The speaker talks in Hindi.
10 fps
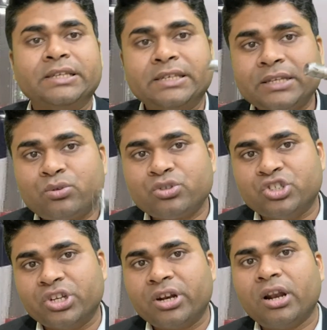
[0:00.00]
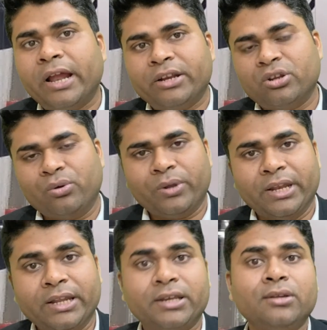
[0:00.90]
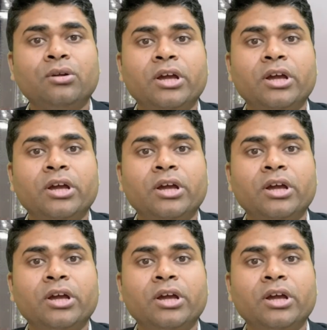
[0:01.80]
ये तो जनरल लाइटर हो गया लेकिन